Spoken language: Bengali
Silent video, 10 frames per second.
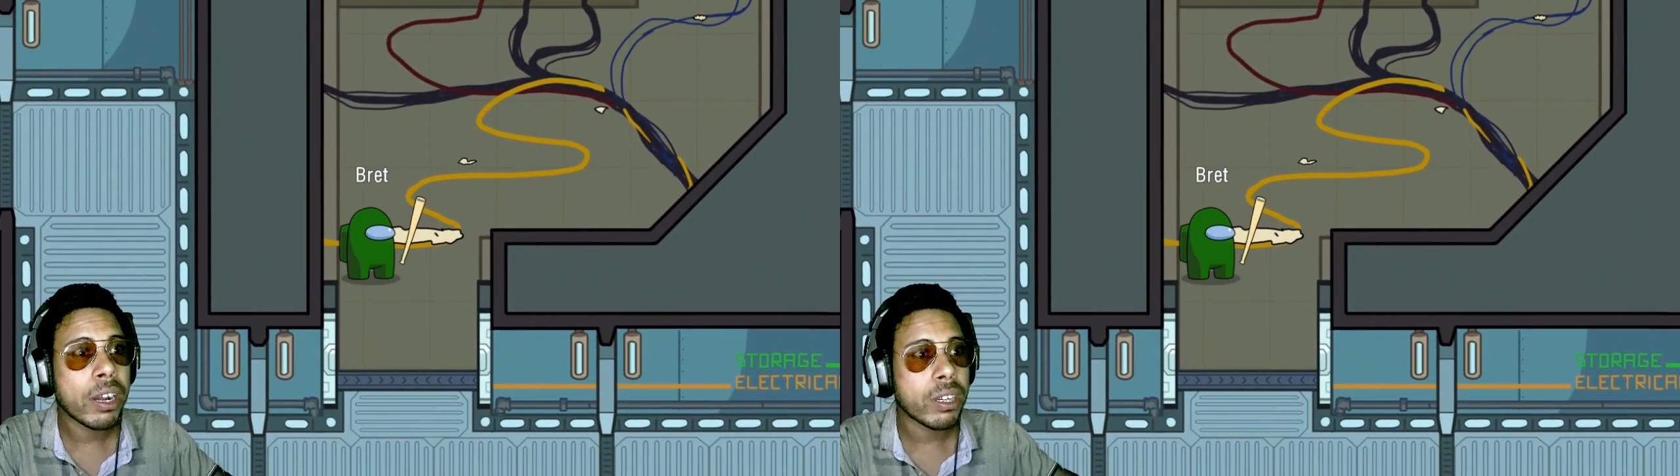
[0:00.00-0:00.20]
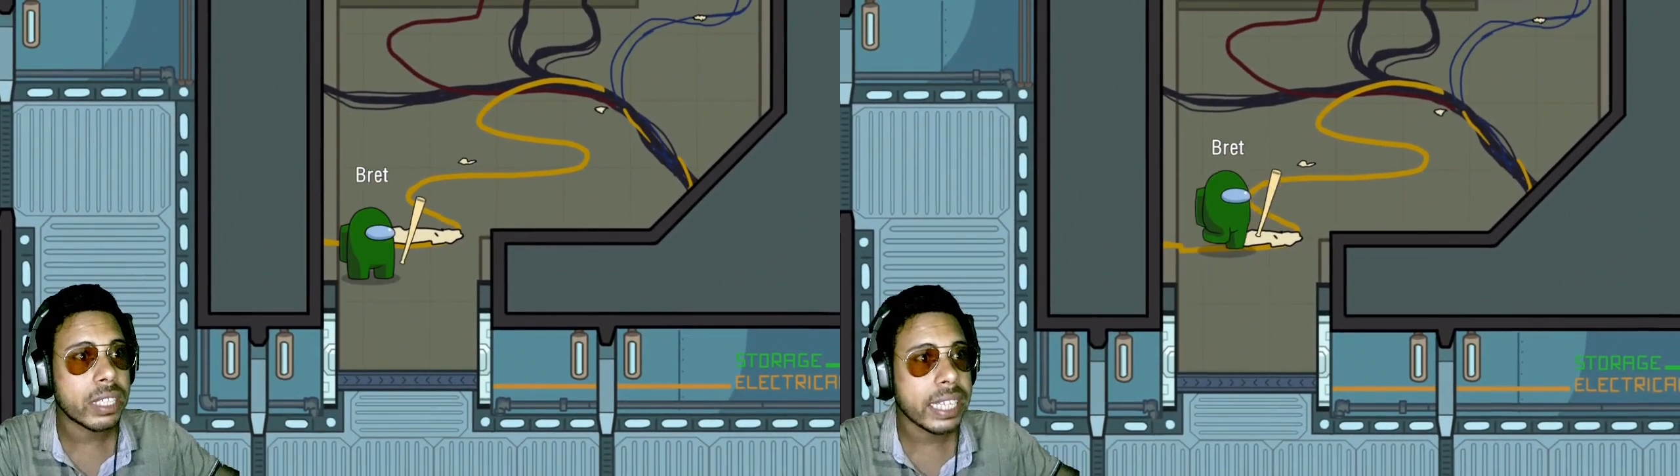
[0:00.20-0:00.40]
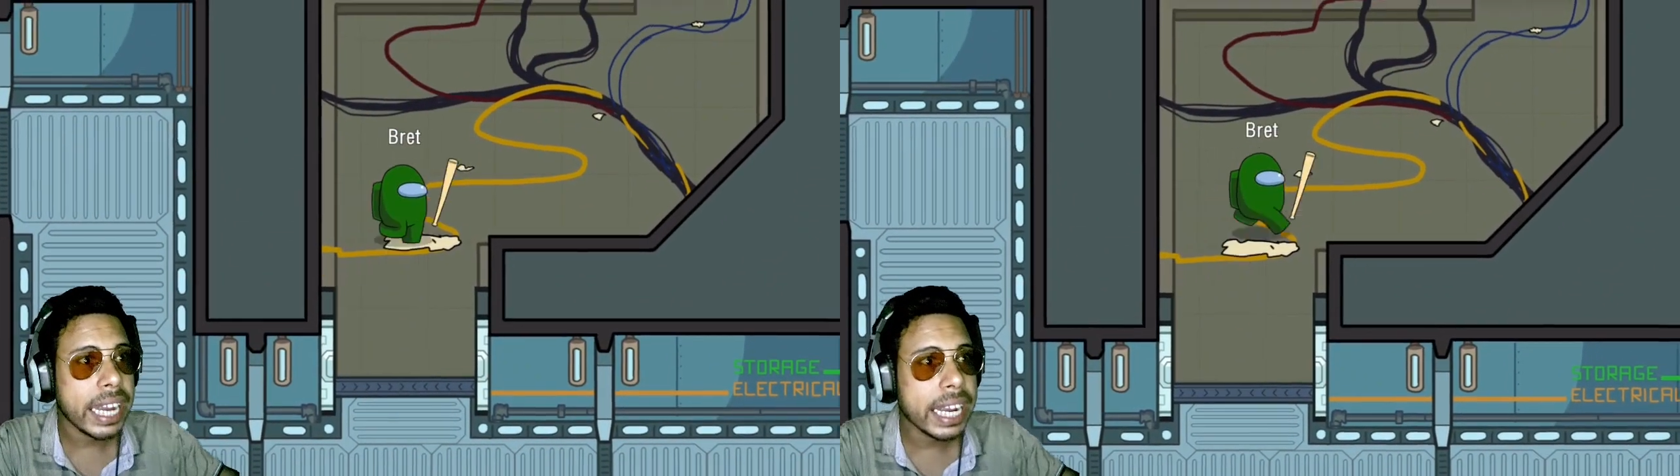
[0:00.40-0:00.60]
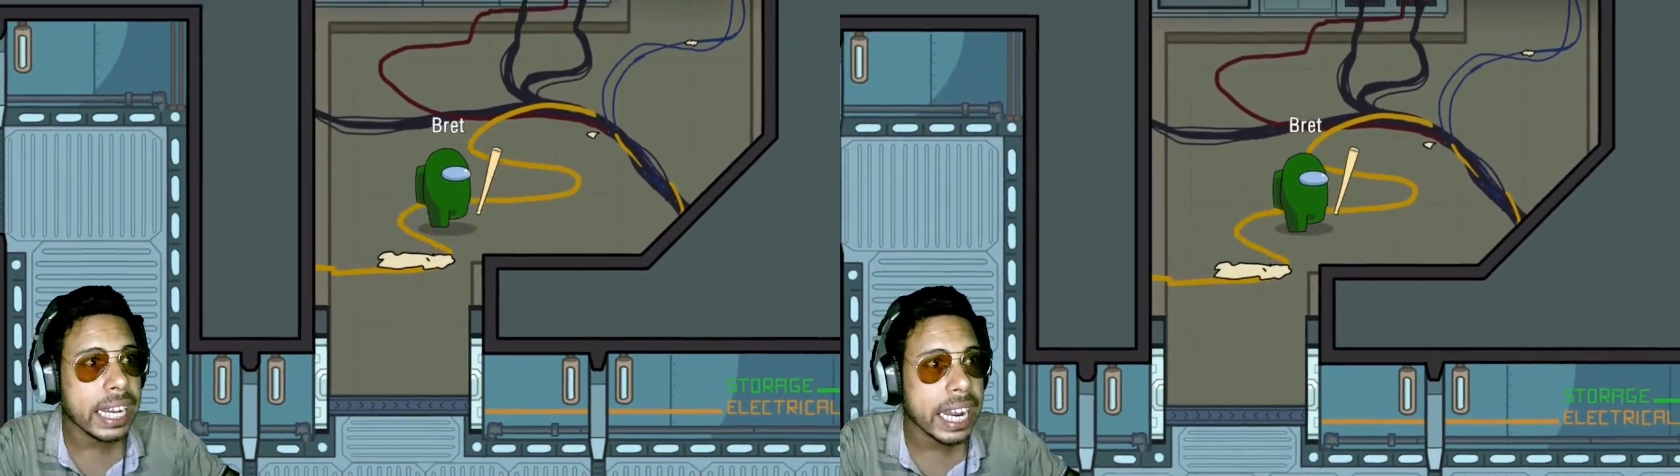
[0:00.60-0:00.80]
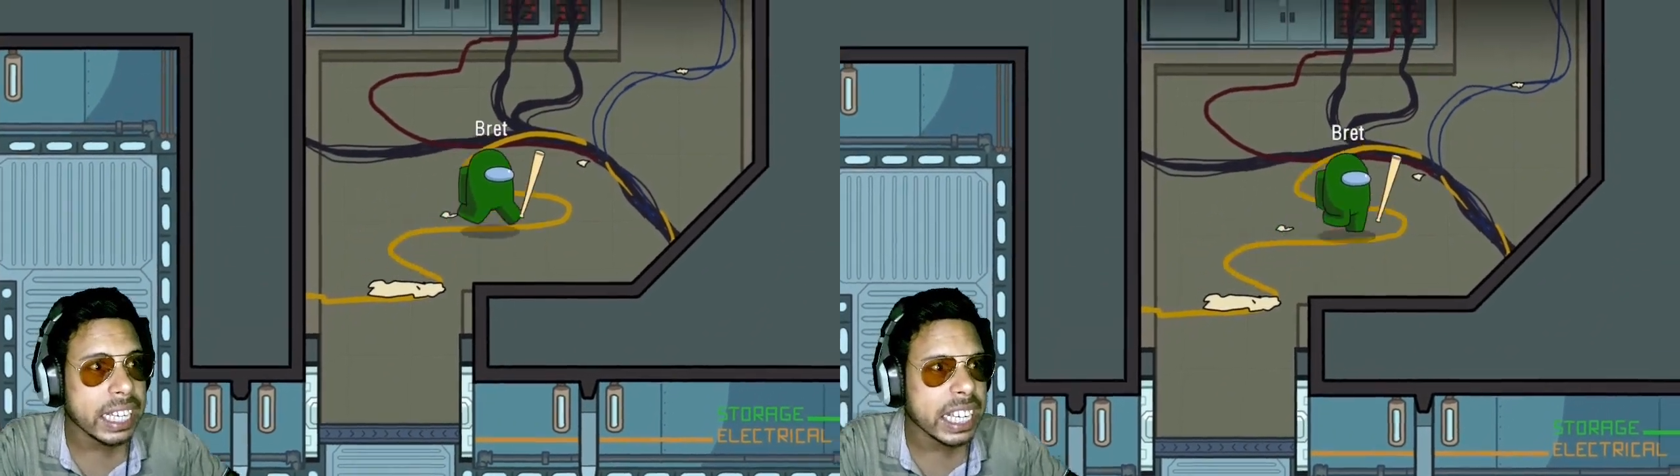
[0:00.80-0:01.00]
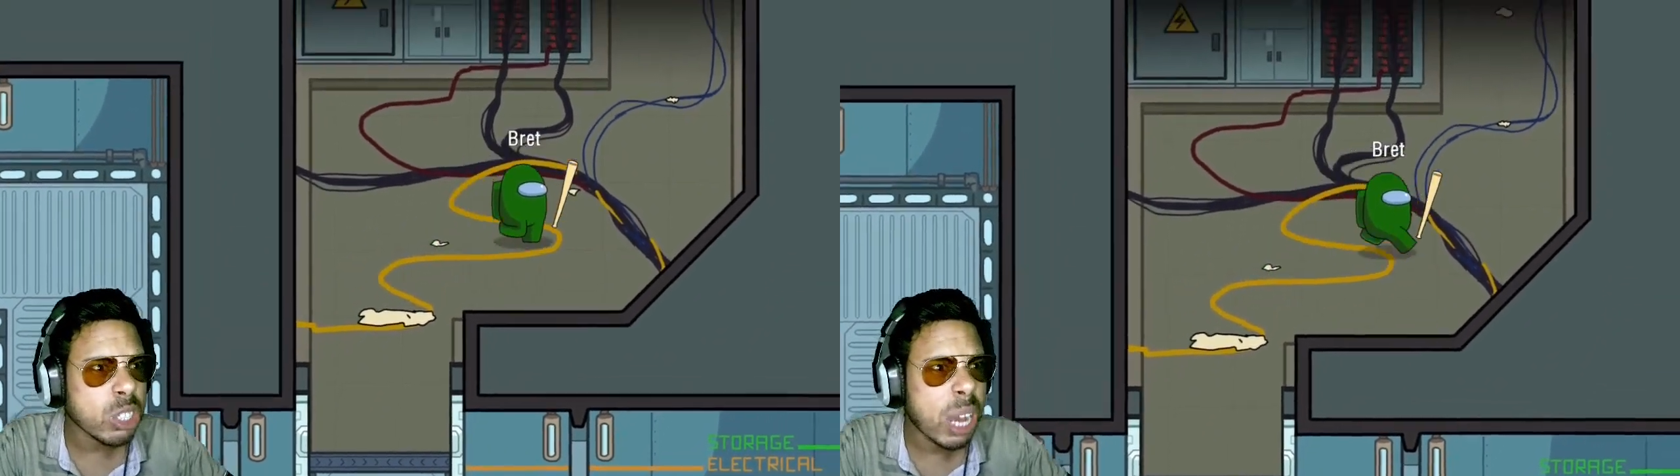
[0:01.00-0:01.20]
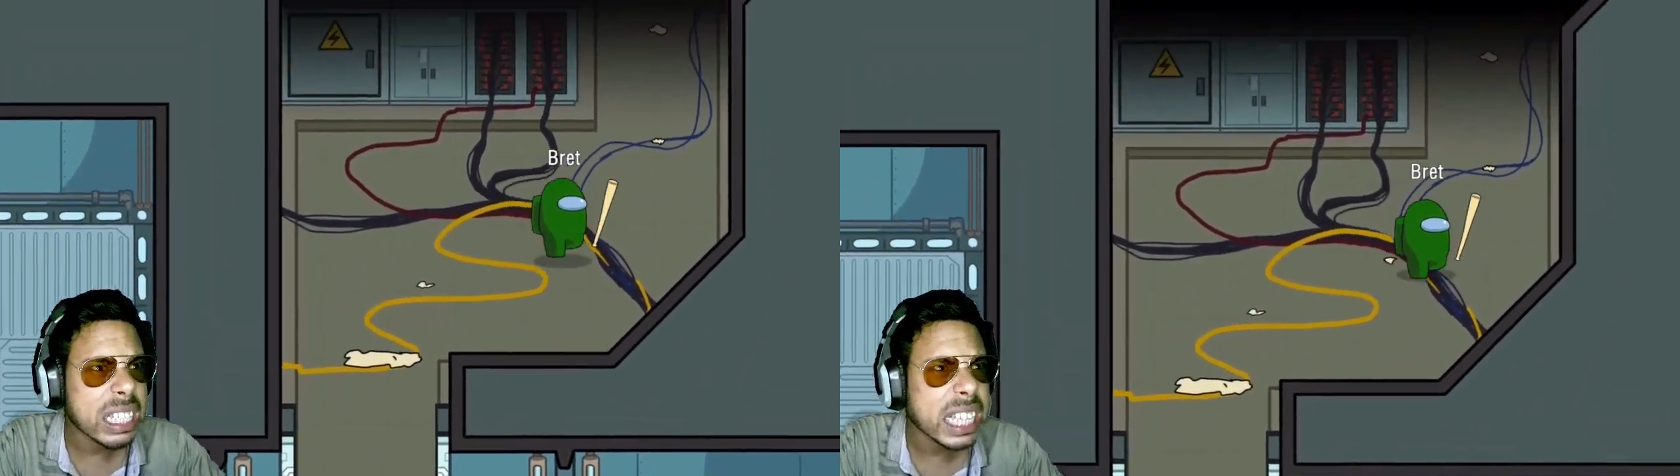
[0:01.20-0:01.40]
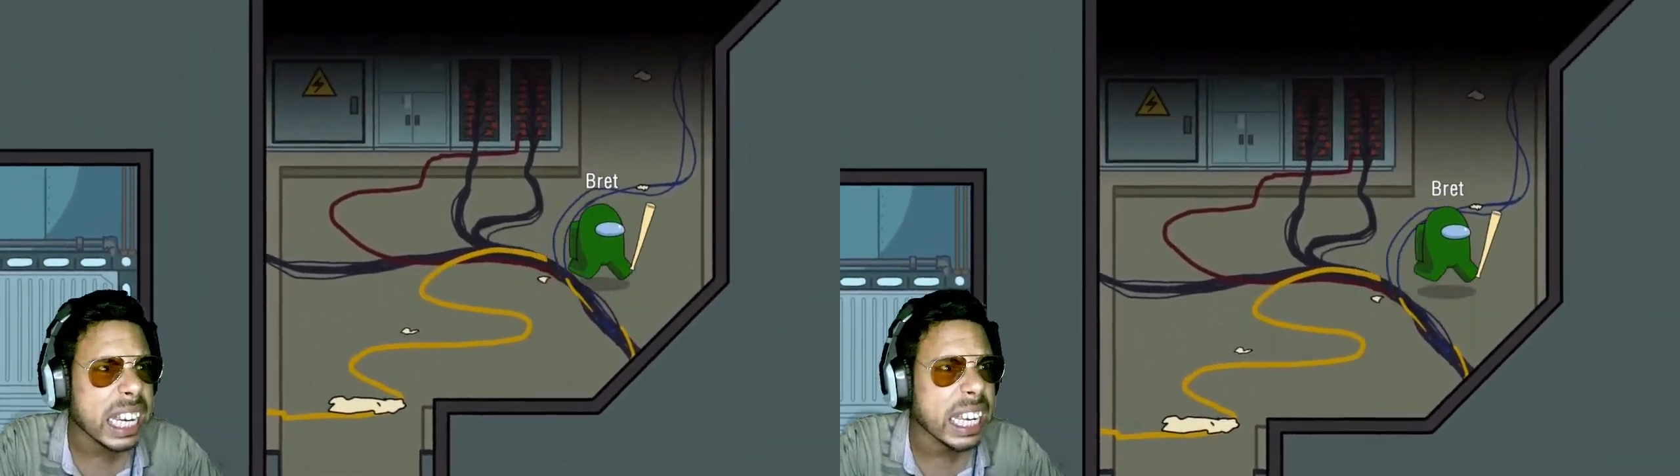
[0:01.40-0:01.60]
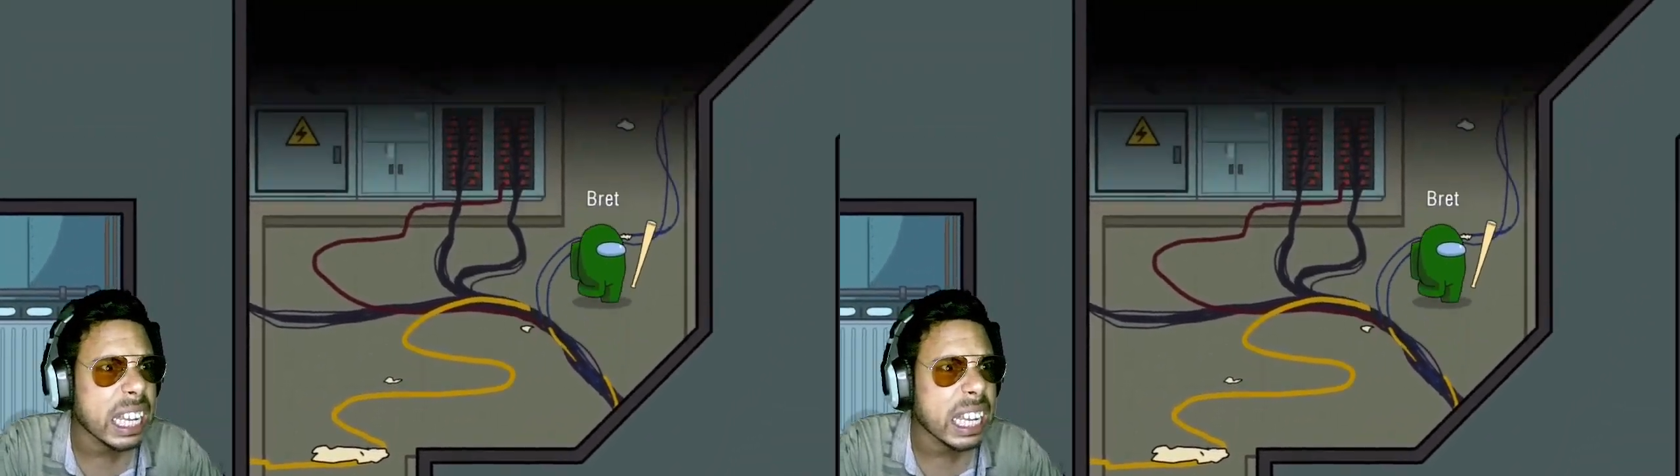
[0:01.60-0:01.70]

oh গড এখানে একটা কিছু আছে